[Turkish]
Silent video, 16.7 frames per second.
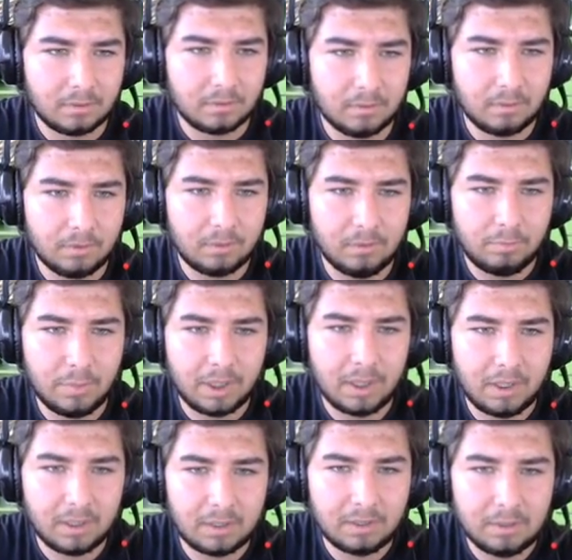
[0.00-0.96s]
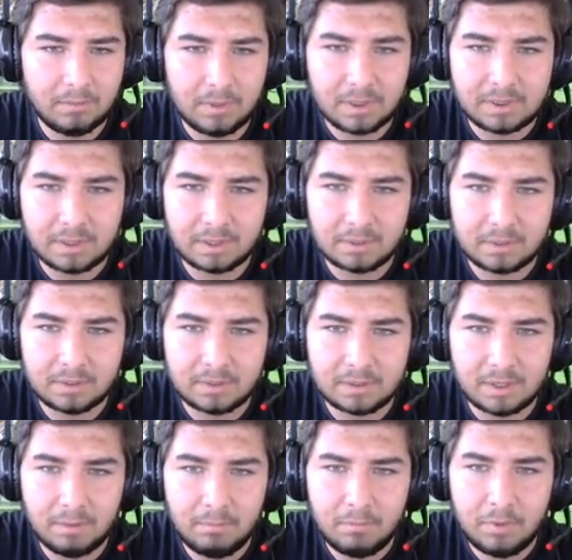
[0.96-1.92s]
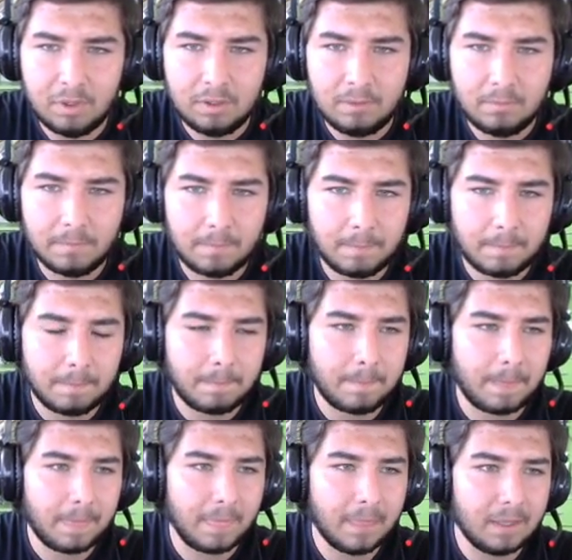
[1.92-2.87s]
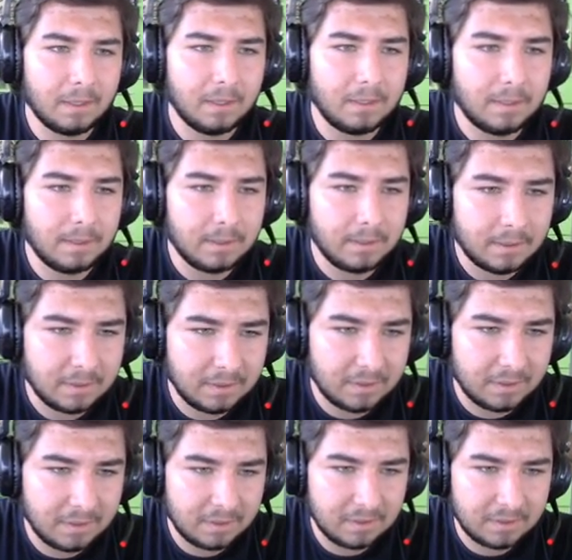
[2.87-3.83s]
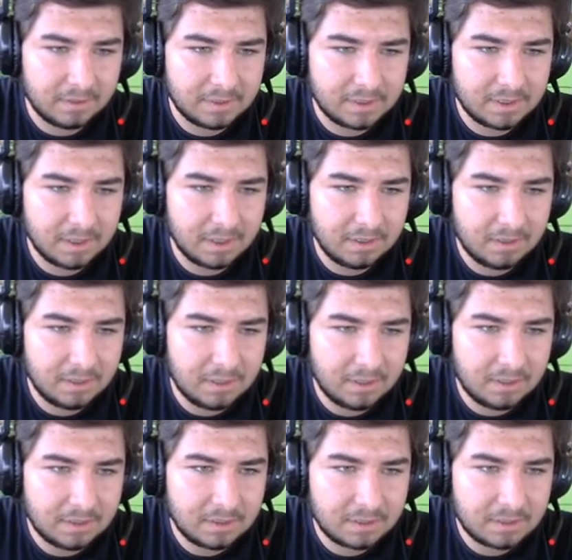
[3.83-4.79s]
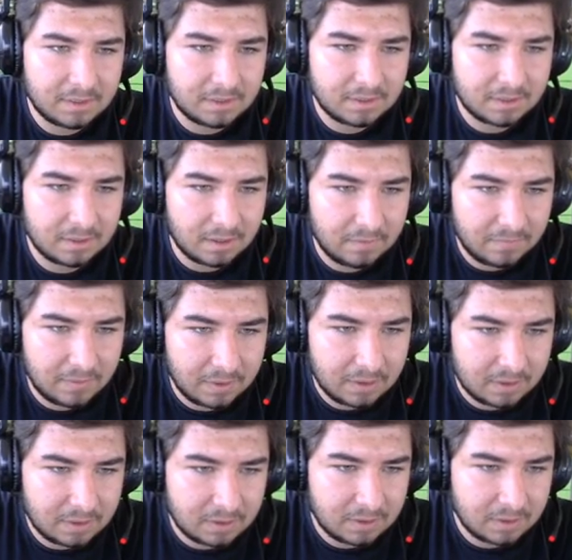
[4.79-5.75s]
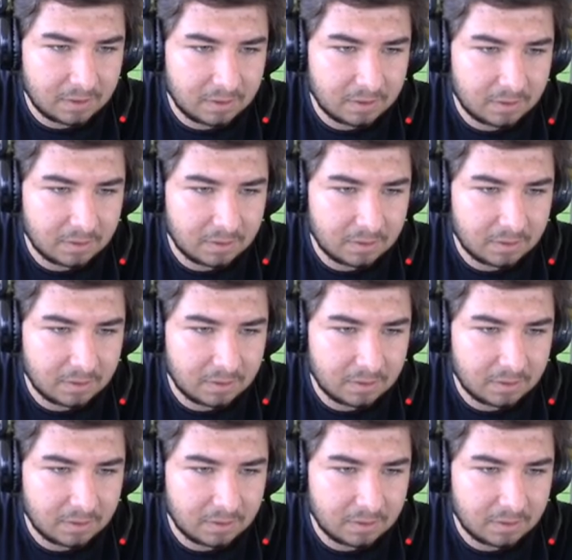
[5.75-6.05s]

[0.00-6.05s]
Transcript: Oyunun parlaklığını biraz arttırsam mı? Ee, settings, grafik,